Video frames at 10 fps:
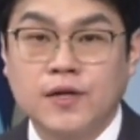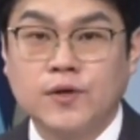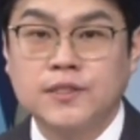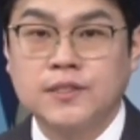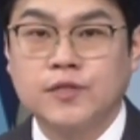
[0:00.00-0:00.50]

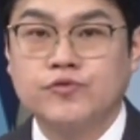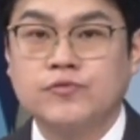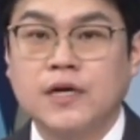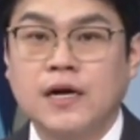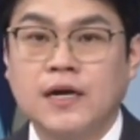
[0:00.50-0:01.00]
역시 이제
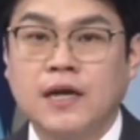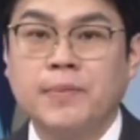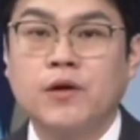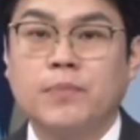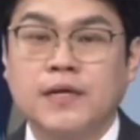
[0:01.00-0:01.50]
주가가
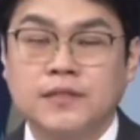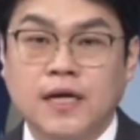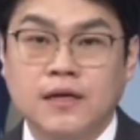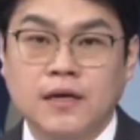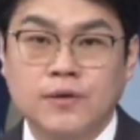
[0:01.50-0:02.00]
레벨업하는
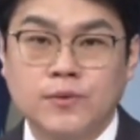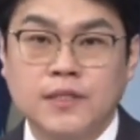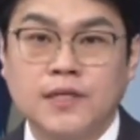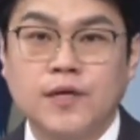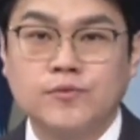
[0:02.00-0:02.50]
단계로
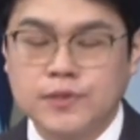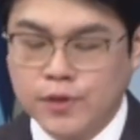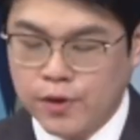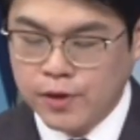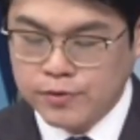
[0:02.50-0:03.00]
이제 새로운
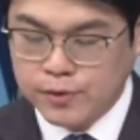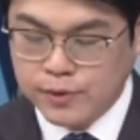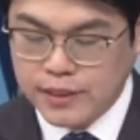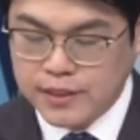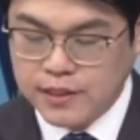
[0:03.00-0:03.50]

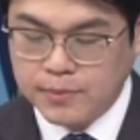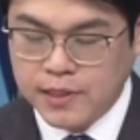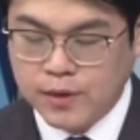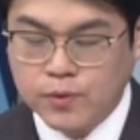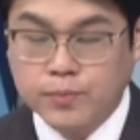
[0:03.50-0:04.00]
영역으로 이제
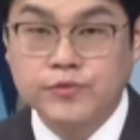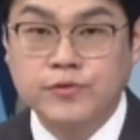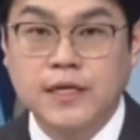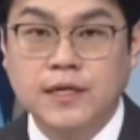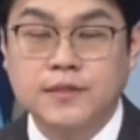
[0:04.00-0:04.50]
진입이라고 볼
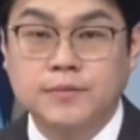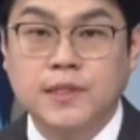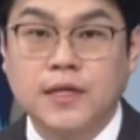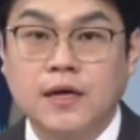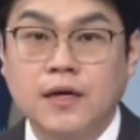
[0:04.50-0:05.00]
수가
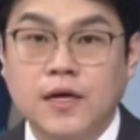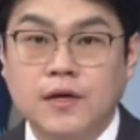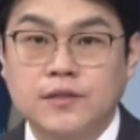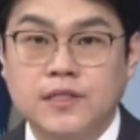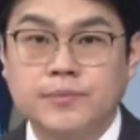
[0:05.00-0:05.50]
있겠습니다.
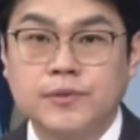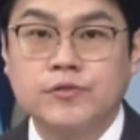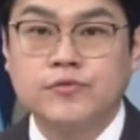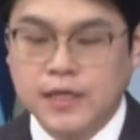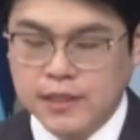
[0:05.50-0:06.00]
어, 이제
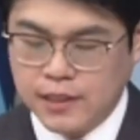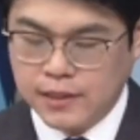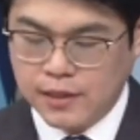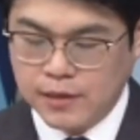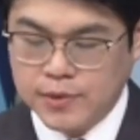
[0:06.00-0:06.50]
급등 구간이기
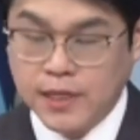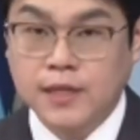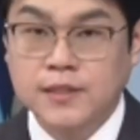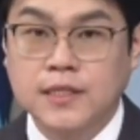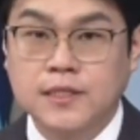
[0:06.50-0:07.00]
때문에
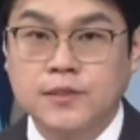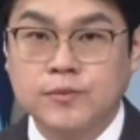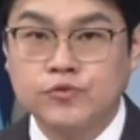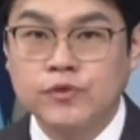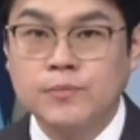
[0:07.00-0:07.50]
이제 그
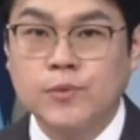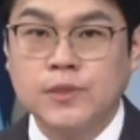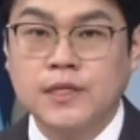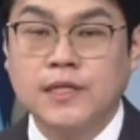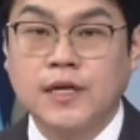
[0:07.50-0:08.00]
좀
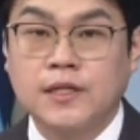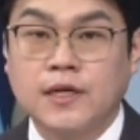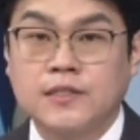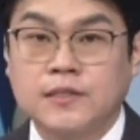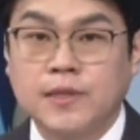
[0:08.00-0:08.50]
눌림목을 기다려야
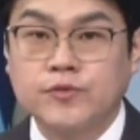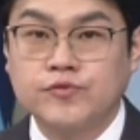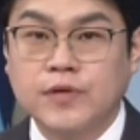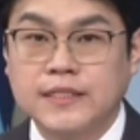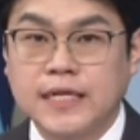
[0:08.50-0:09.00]
되겠지만
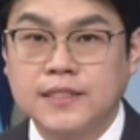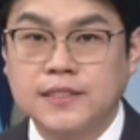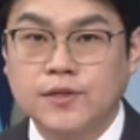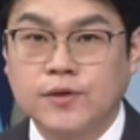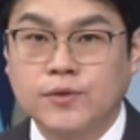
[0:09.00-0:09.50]
추가
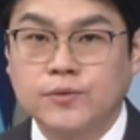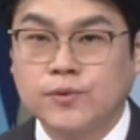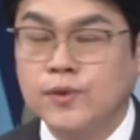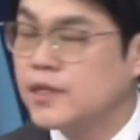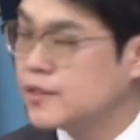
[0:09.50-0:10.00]
상승
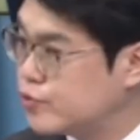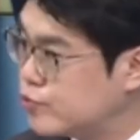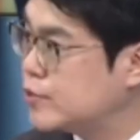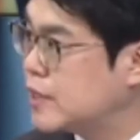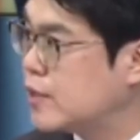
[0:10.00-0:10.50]
여력도 이제
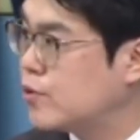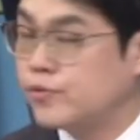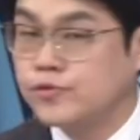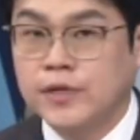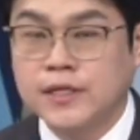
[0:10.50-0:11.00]
충분하다고 오.
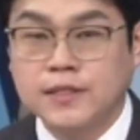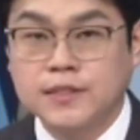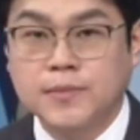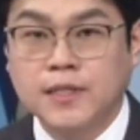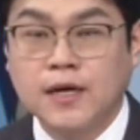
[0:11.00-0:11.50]
볼 수가
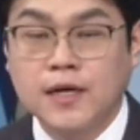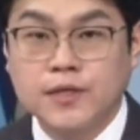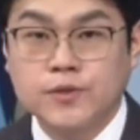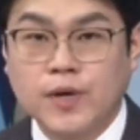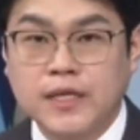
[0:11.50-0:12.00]
있겠습니다. 네.
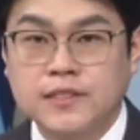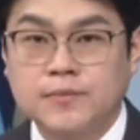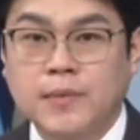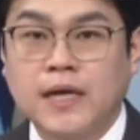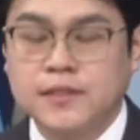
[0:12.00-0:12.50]
좀
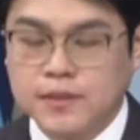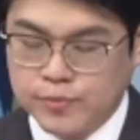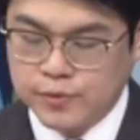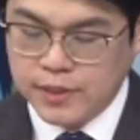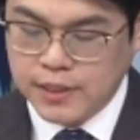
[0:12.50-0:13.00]
관심이 많으신
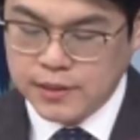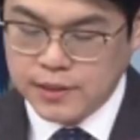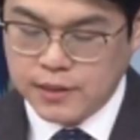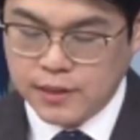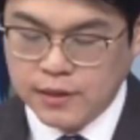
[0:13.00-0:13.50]
분들이
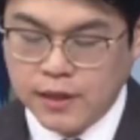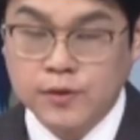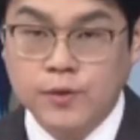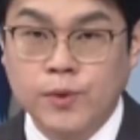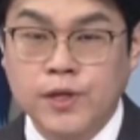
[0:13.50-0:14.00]
있으실
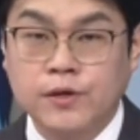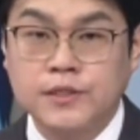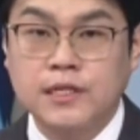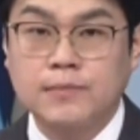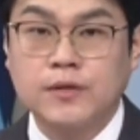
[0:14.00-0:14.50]
텐데요. 오히려
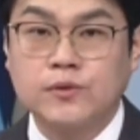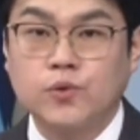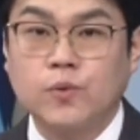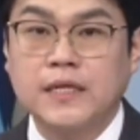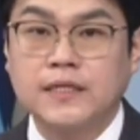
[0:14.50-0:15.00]
칠만 원
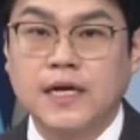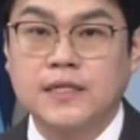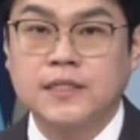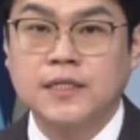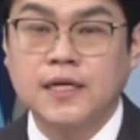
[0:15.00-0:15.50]

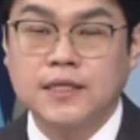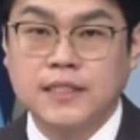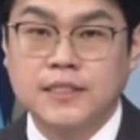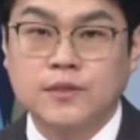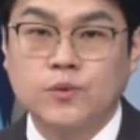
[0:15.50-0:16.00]
초반까지,
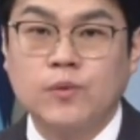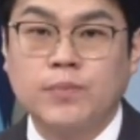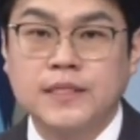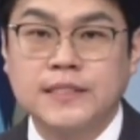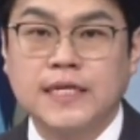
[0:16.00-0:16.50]
그러니까 즉
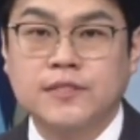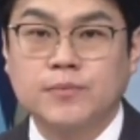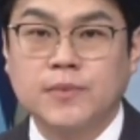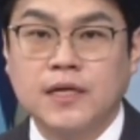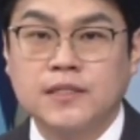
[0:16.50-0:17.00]
돌파
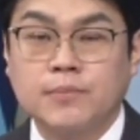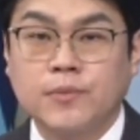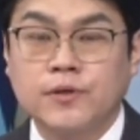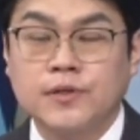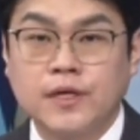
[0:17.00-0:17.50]
시작점까지
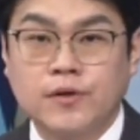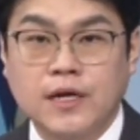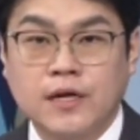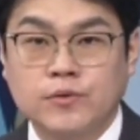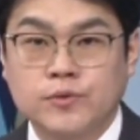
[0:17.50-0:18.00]
한번
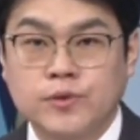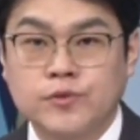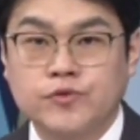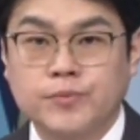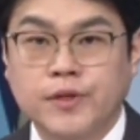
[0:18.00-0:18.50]
가격
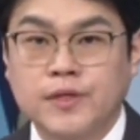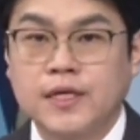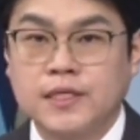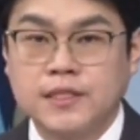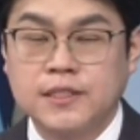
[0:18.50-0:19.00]
조정을 주면
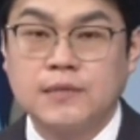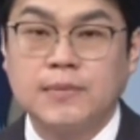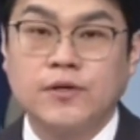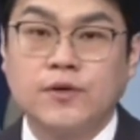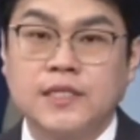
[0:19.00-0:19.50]
이
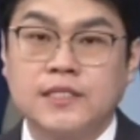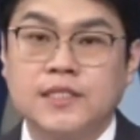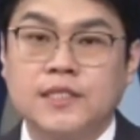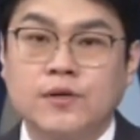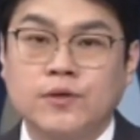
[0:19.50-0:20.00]
칠만 원의
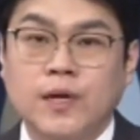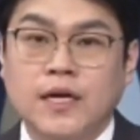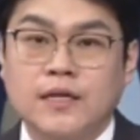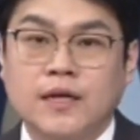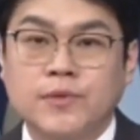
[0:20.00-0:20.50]
지지력을
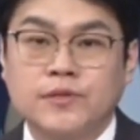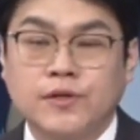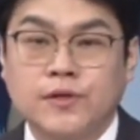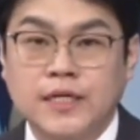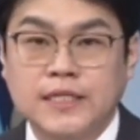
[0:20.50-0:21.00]

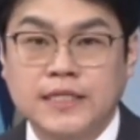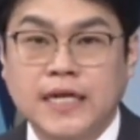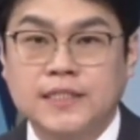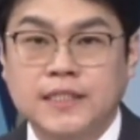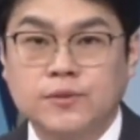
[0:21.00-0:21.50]
확인하면서 이제
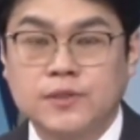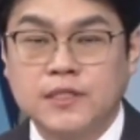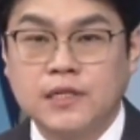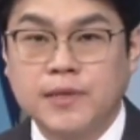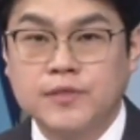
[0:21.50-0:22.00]
다시 또
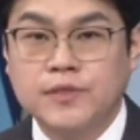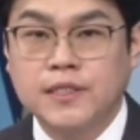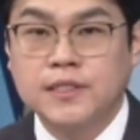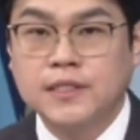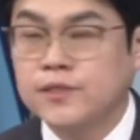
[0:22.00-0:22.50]
진입할 수
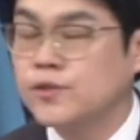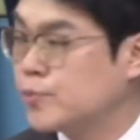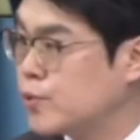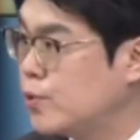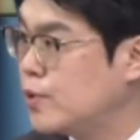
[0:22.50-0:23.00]
있는
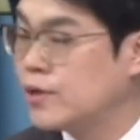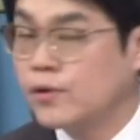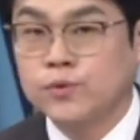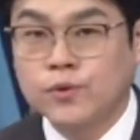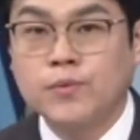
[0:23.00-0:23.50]
타점도 음.
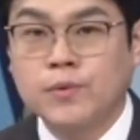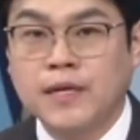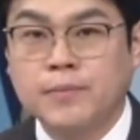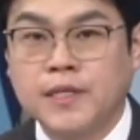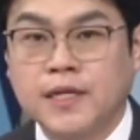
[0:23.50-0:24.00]
어, 노려볼
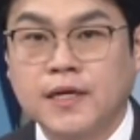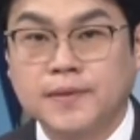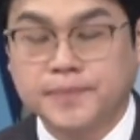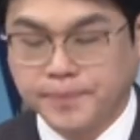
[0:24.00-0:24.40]
만합니다.